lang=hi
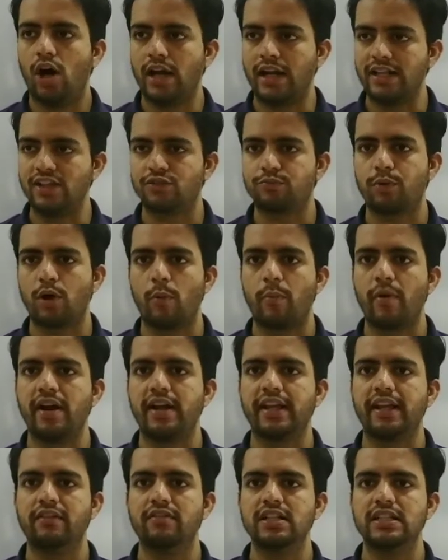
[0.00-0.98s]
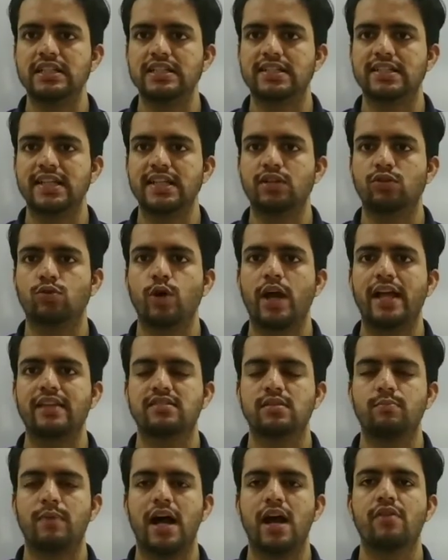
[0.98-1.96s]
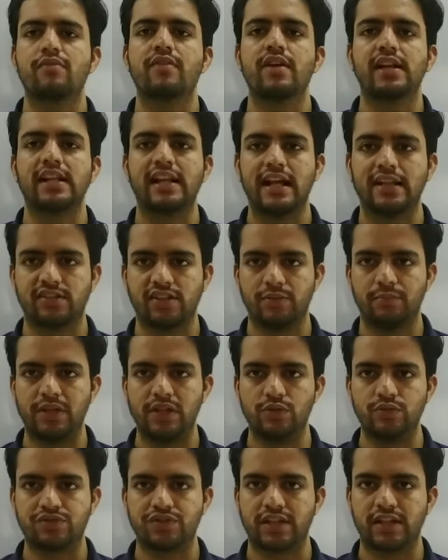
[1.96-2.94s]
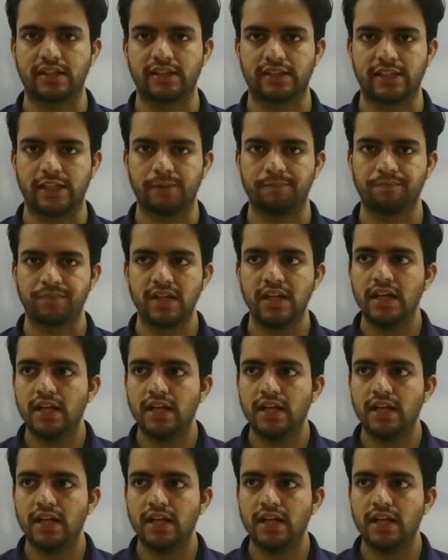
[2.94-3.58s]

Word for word: और इस प्रॉपर्टी की वजह से इनको एज अ बायोफर्टिलाइजर भी यूज करते हैं